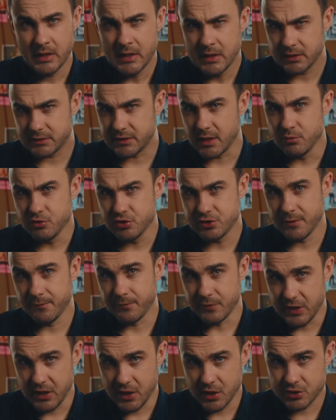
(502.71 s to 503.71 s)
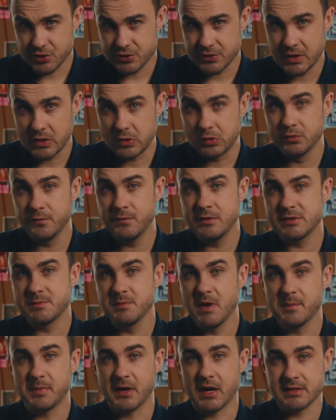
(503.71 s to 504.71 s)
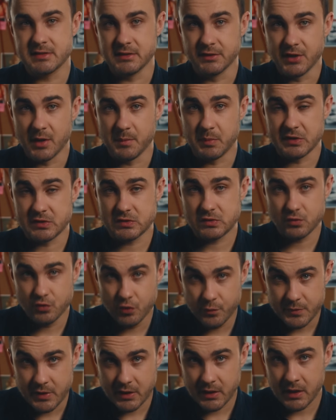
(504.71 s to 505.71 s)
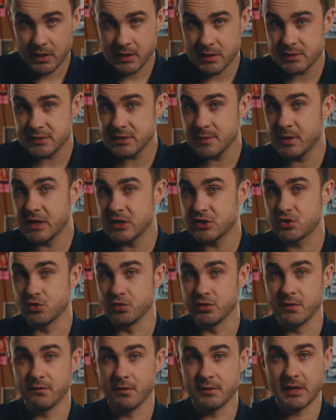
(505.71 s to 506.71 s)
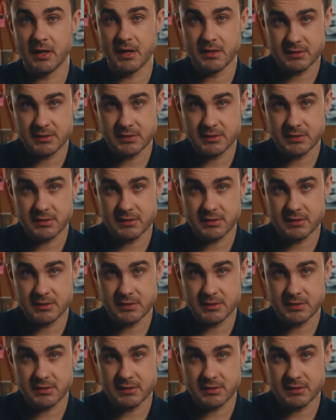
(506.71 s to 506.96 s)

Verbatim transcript: К тому же внешне он весьма походил на преступника, изображенного на